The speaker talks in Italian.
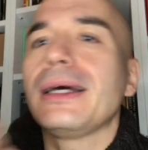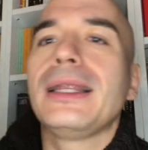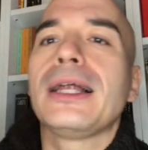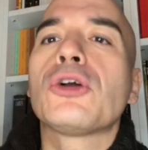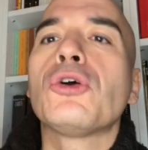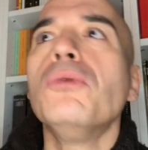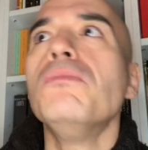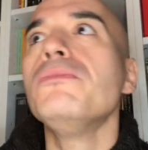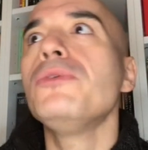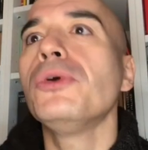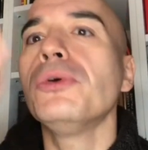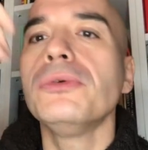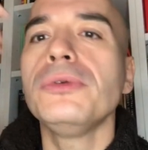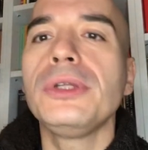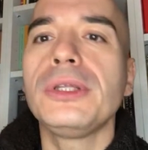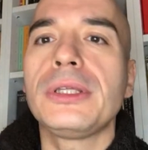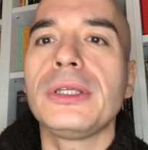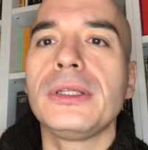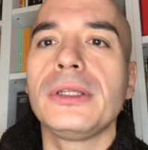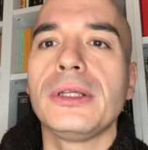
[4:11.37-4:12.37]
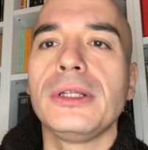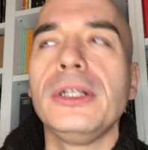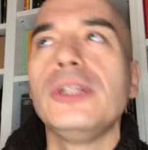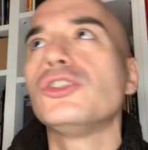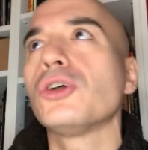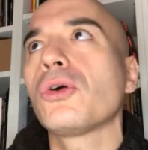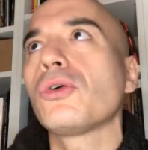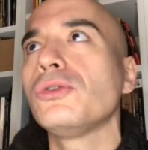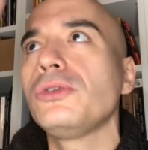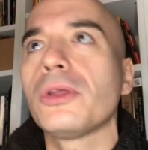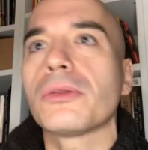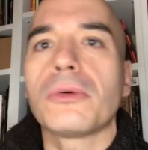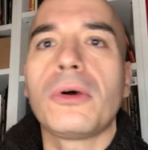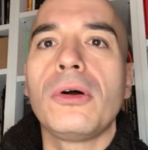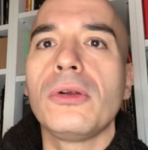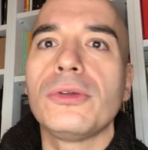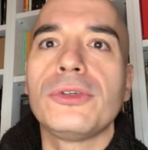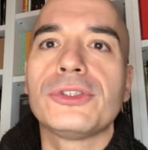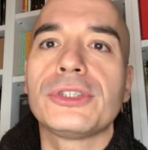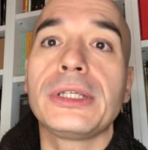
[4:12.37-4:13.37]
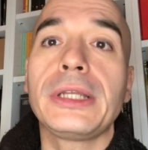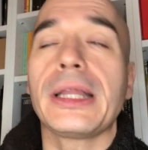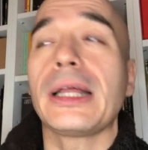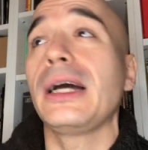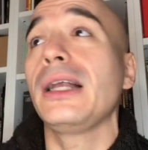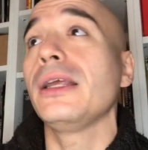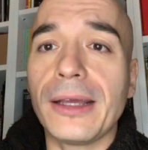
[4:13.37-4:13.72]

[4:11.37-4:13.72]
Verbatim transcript: la community del gioco di ruolo in generale,